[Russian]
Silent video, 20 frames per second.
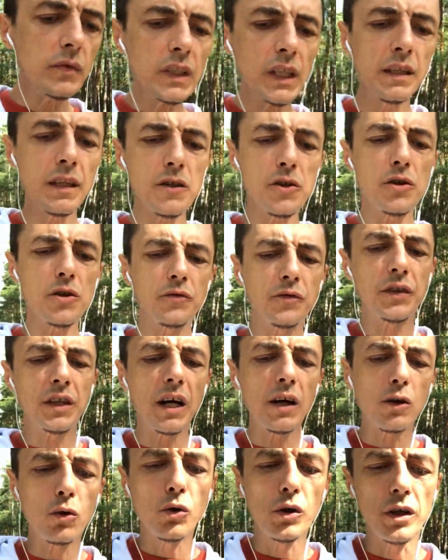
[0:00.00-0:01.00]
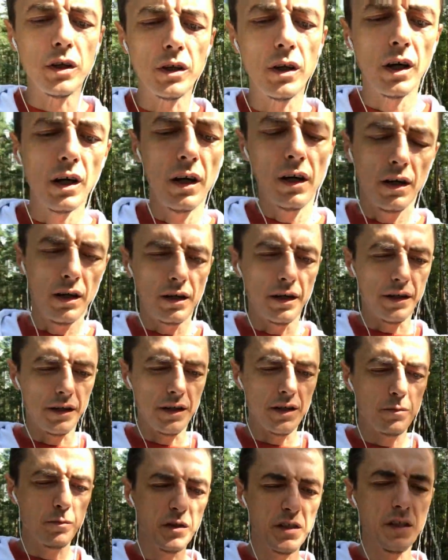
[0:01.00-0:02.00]
Значит, второй а,
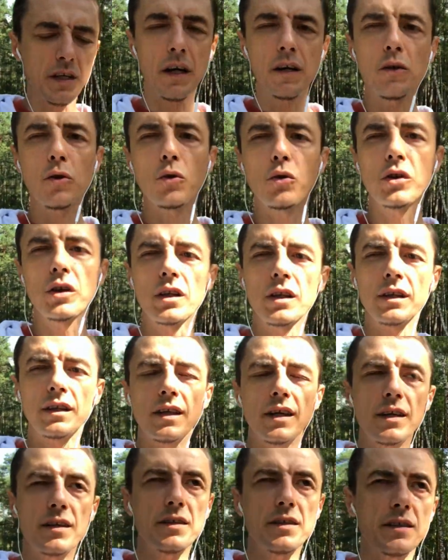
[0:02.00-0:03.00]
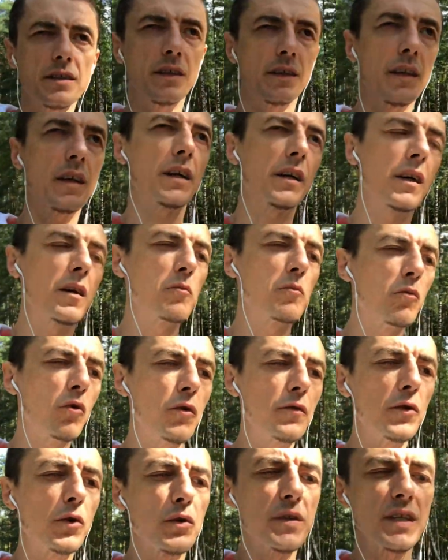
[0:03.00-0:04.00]
распространенный тест на
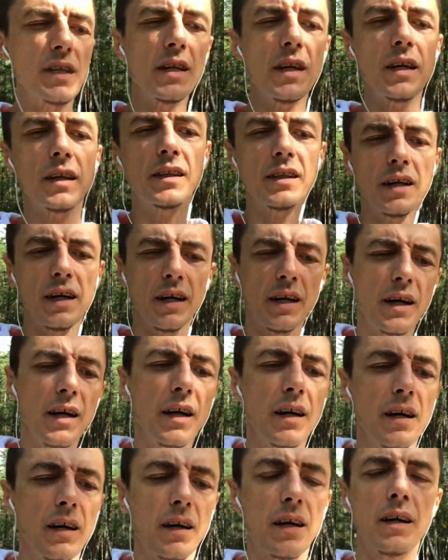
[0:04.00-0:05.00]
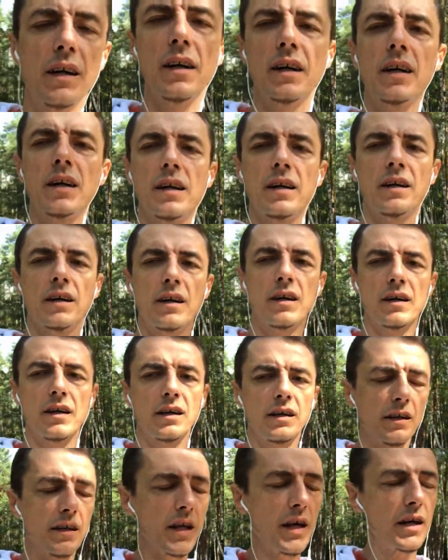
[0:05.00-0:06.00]
гемофилюс – это
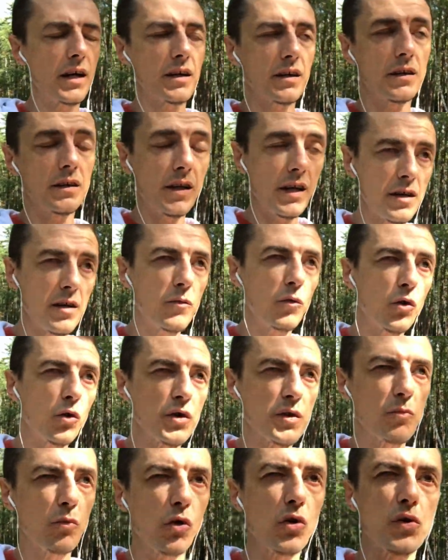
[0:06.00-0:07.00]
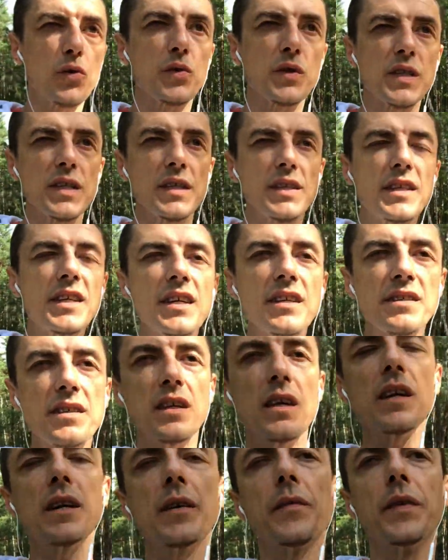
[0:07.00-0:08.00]
а, для, для него используются
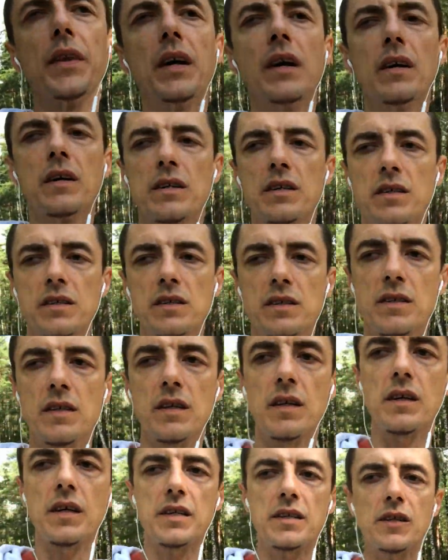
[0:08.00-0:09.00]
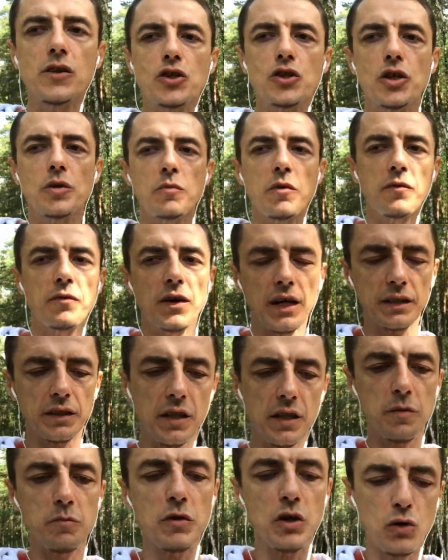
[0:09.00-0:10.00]
диски а, с различными
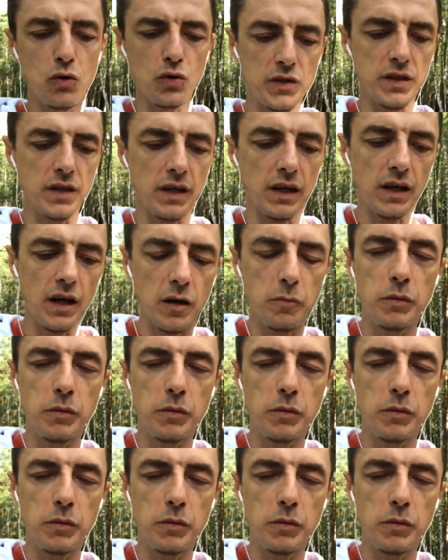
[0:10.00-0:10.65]
факторами роста. Как